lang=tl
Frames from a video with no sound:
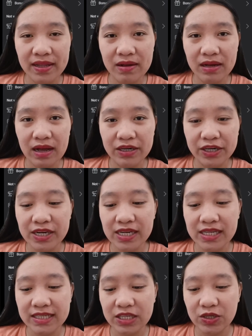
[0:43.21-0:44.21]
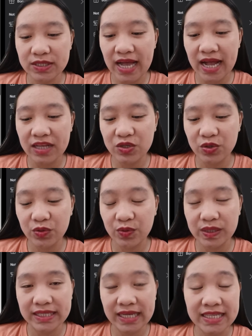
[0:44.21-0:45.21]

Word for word: ng earnings ninyo sa ads on Reels.